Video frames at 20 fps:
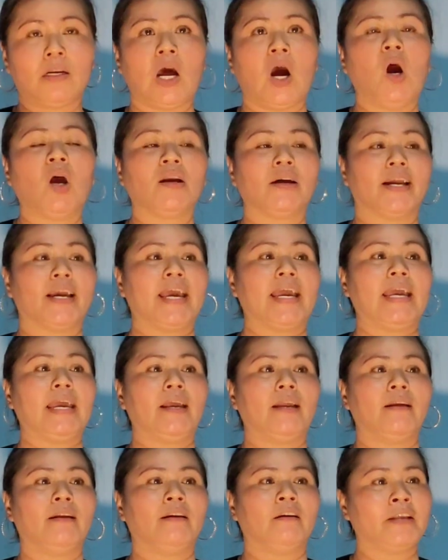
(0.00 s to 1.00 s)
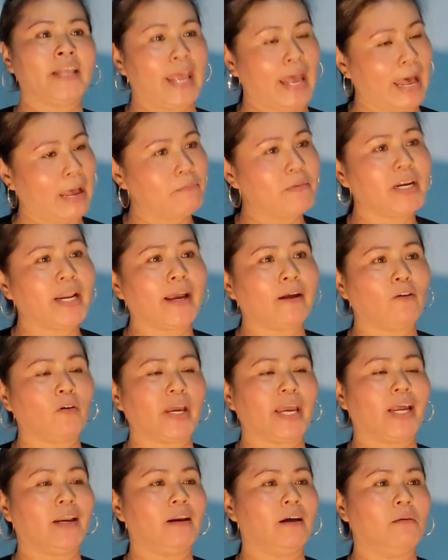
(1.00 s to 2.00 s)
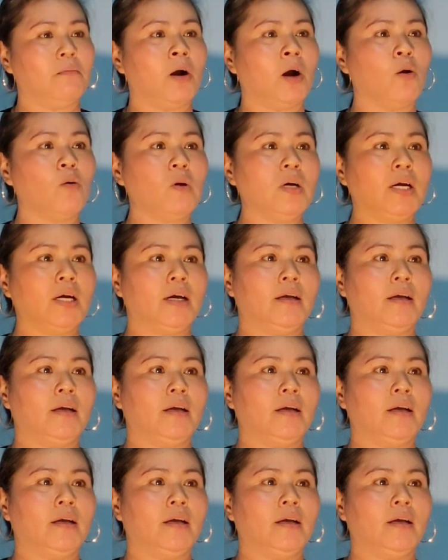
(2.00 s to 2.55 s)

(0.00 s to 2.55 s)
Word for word: Đó là cái nói dạ bữa nay con nghe lời bố.